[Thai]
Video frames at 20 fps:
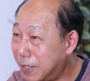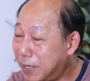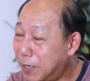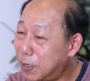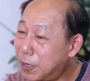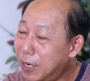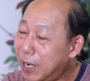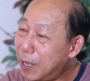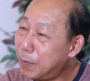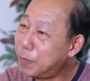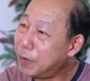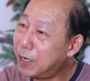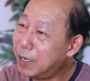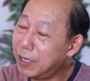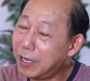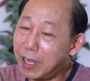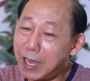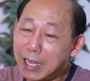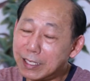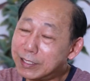แล้วก็รับไป
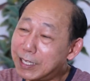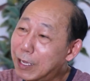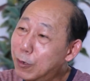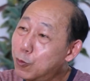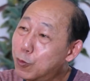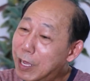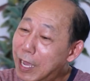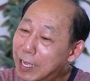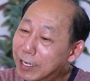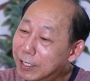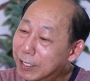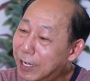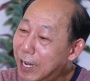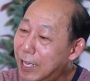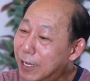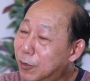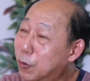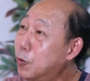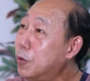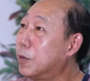เรื่อยอาศัยลูกค้าที่
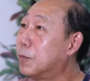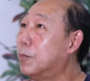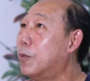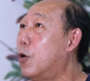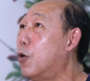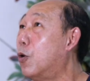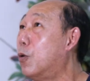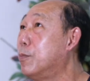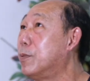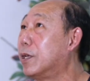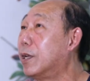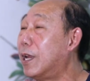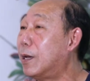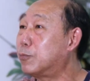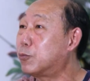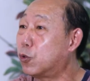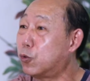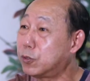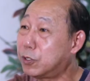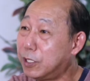ร้านอุ้ยโอ้มี
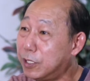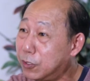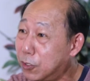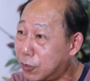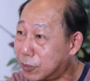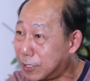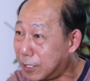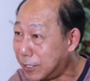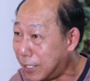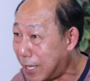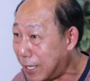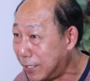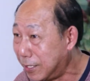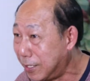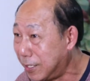รับโต๊ะจีนนอกสถาน